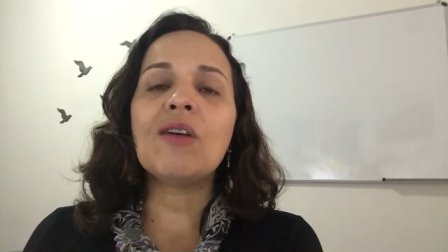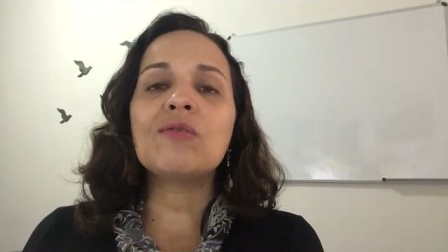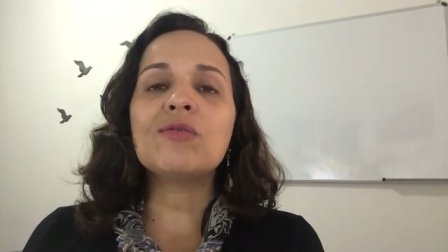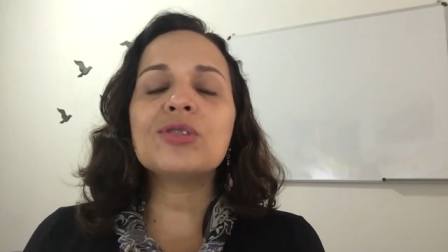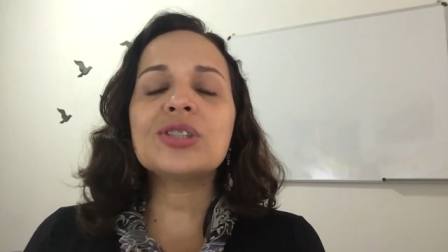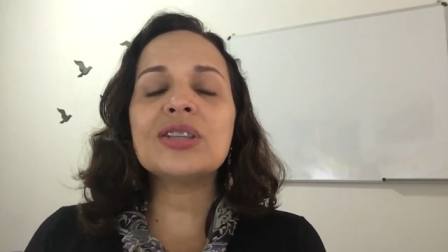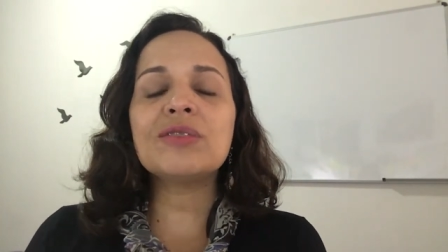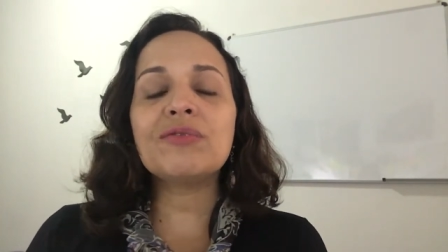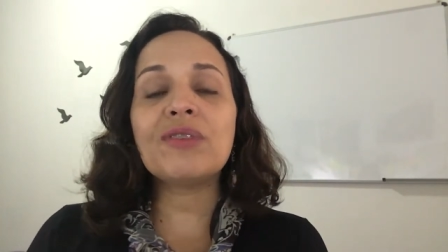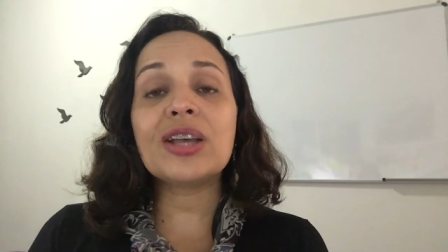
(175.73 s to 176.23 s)

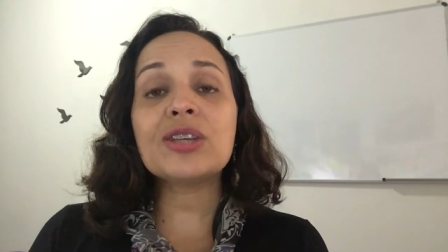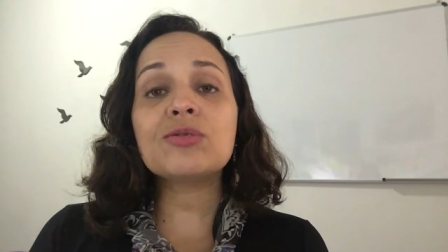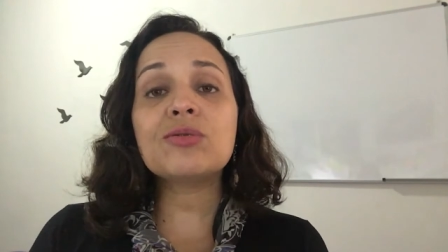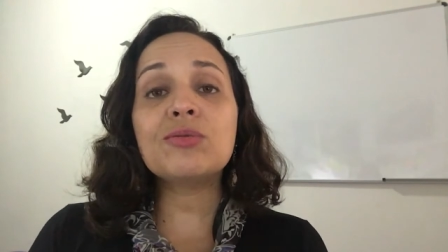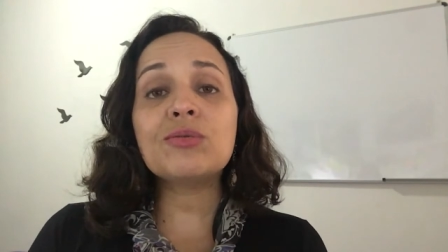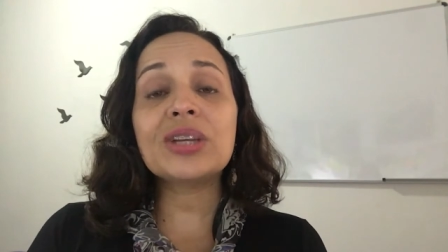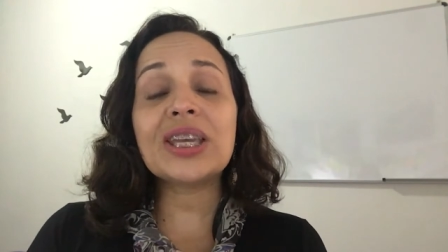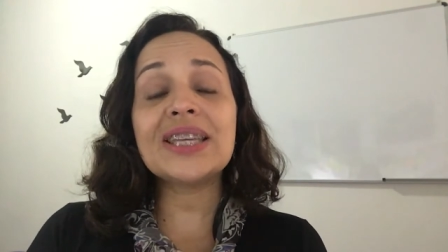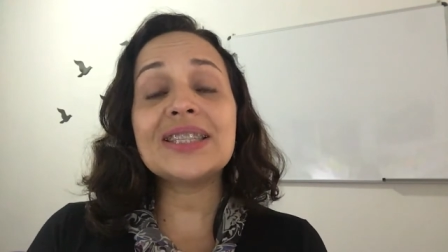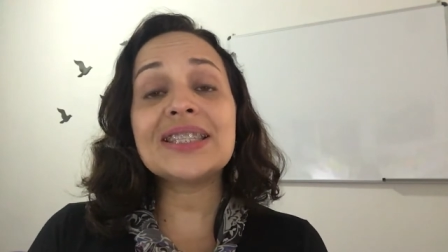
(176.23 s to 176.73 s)
você faz
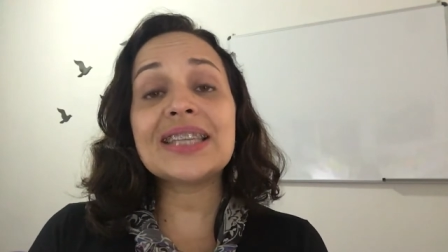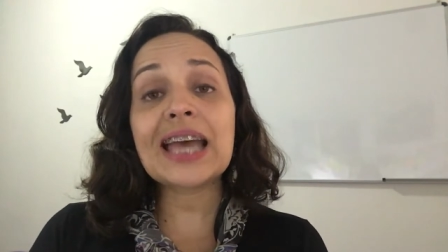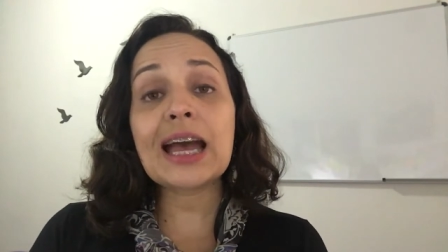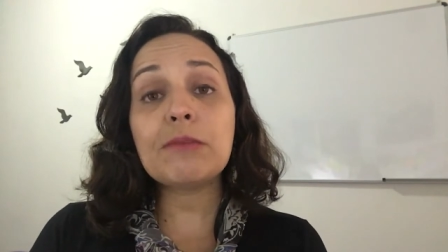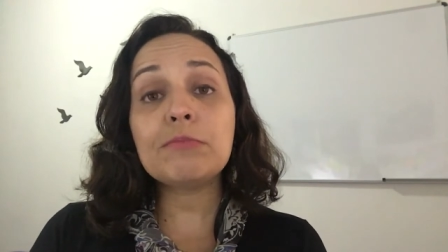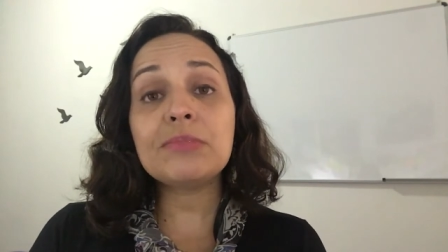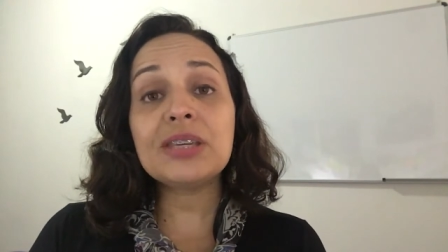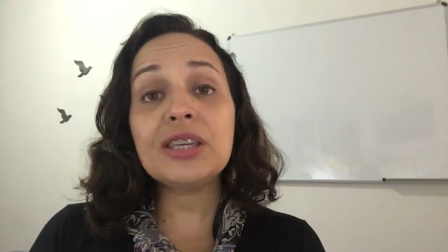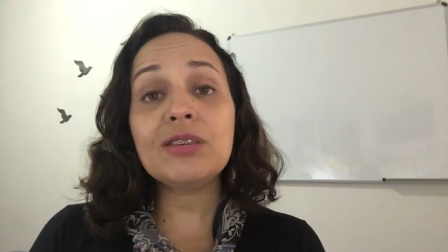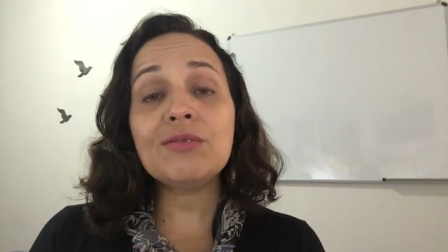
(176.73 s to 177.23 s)
com que esse
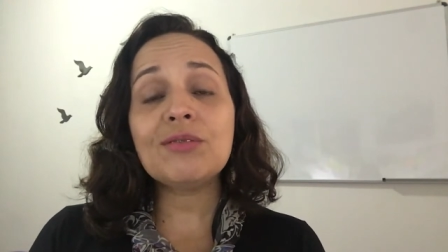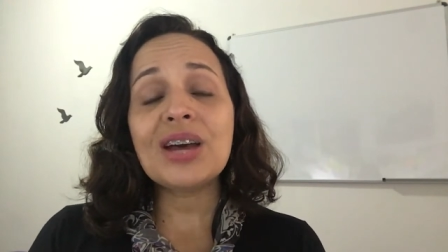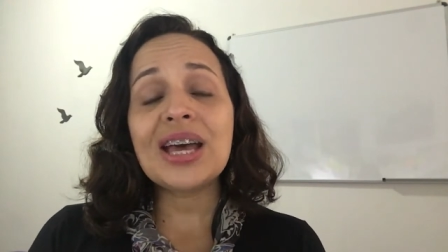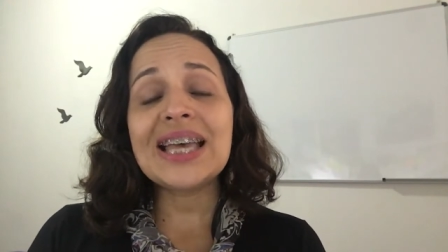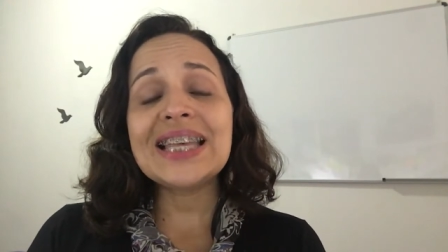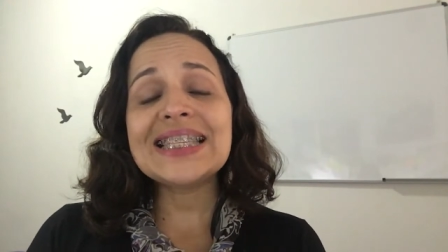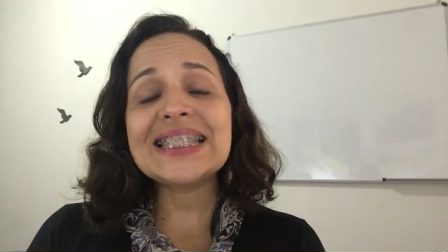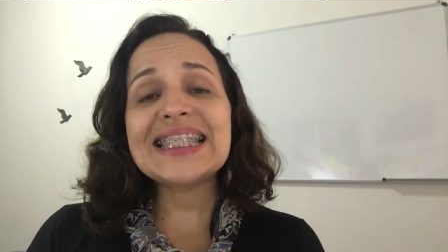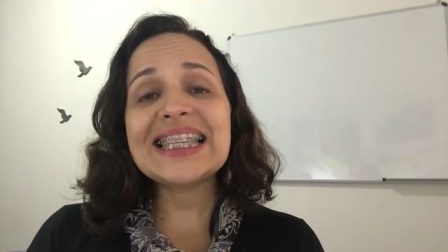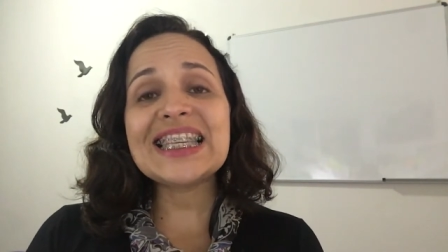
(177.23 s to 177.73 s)
caminho
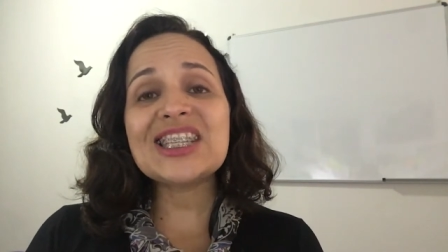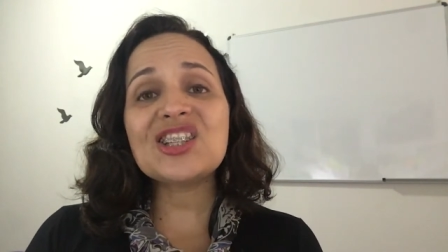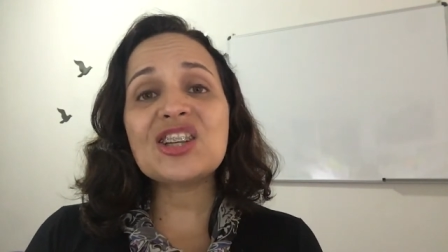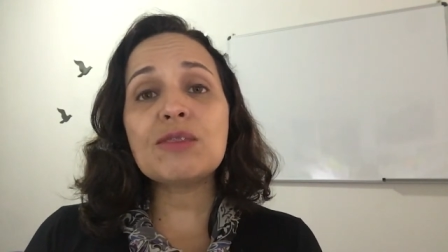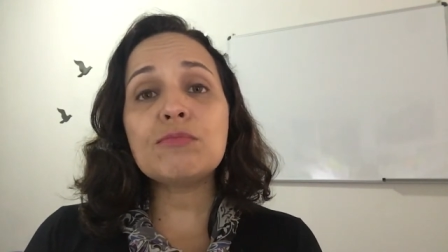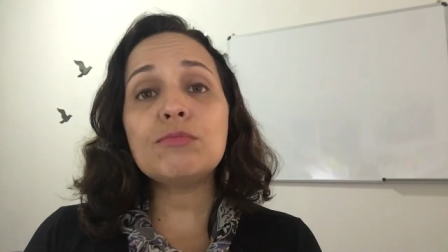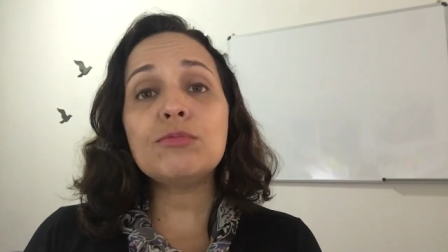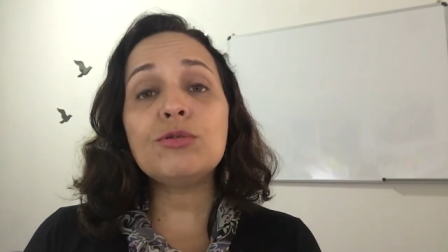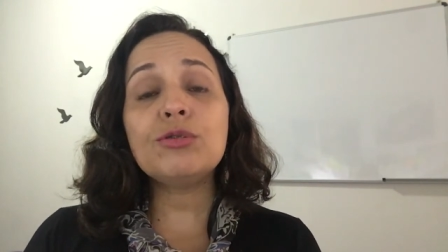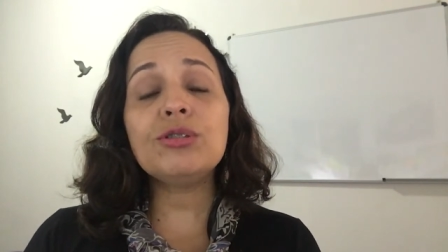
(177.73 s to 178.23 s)

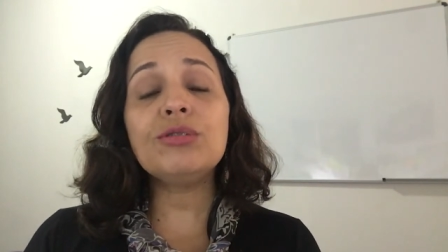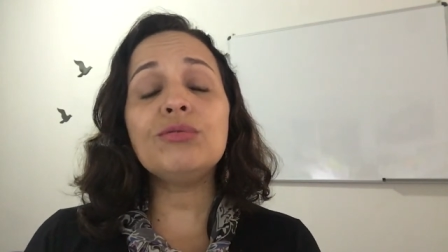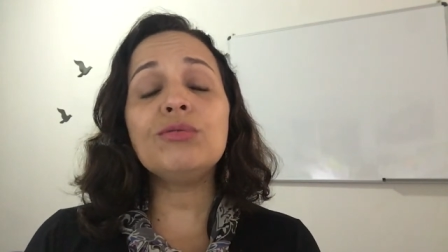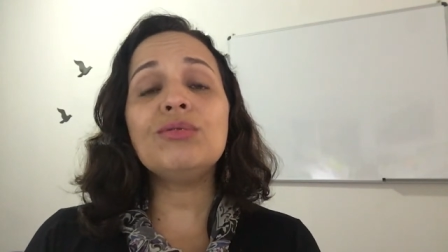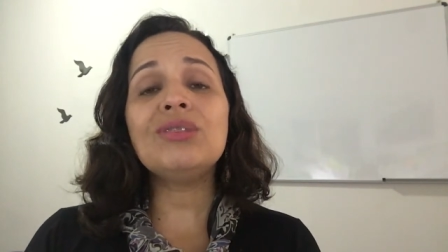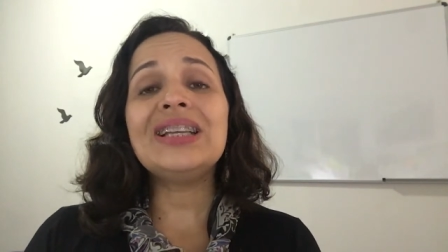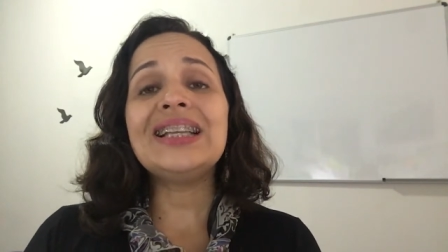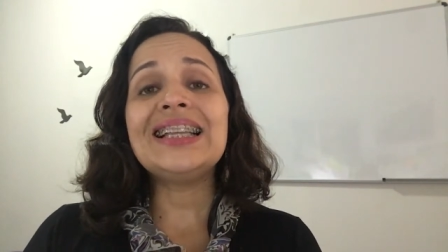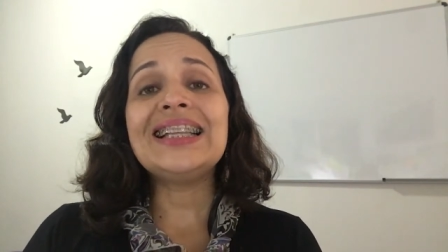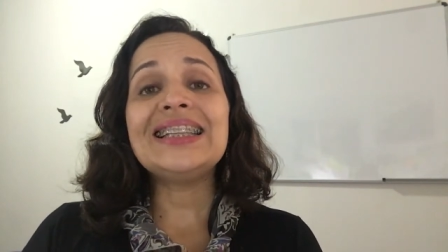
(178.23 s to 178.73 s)
seja muito